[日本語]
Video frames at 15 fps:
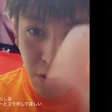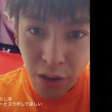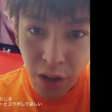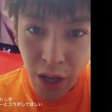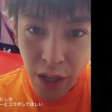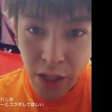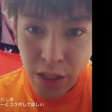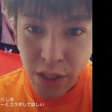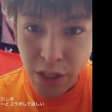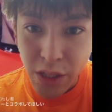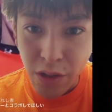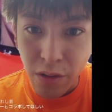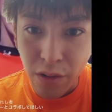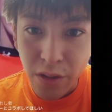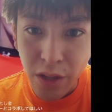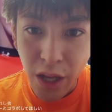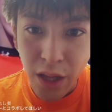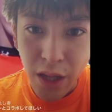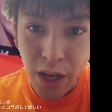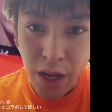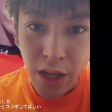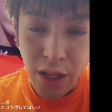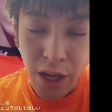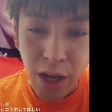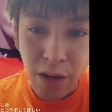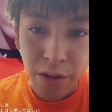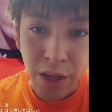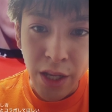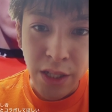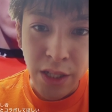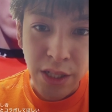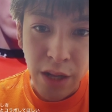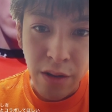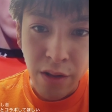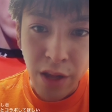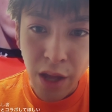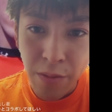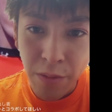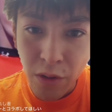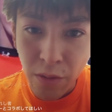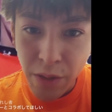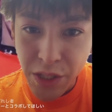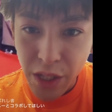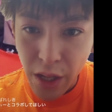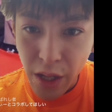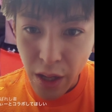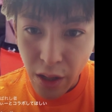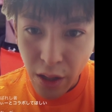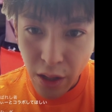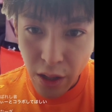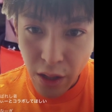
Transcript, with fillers: 今度話を。できたら、あの、インスタの DM 飛ばして。